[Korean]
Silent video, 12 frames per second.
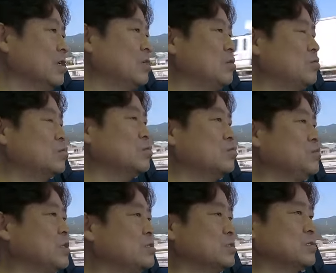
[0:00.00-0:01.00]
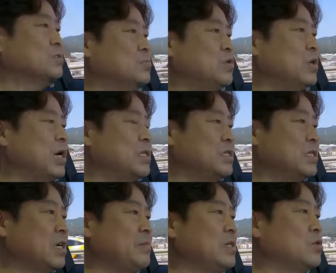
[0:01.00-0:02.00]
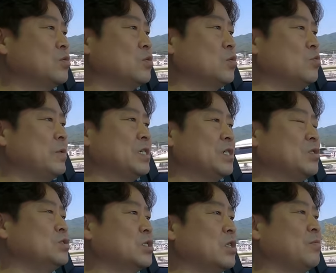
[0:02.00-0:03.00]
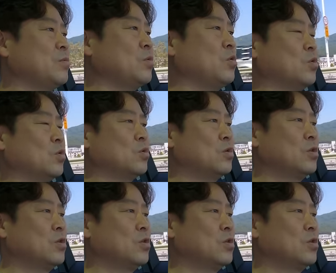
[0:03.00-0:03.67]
이 정도면 뭐 한 2, 3일 정도만 시운전 해보고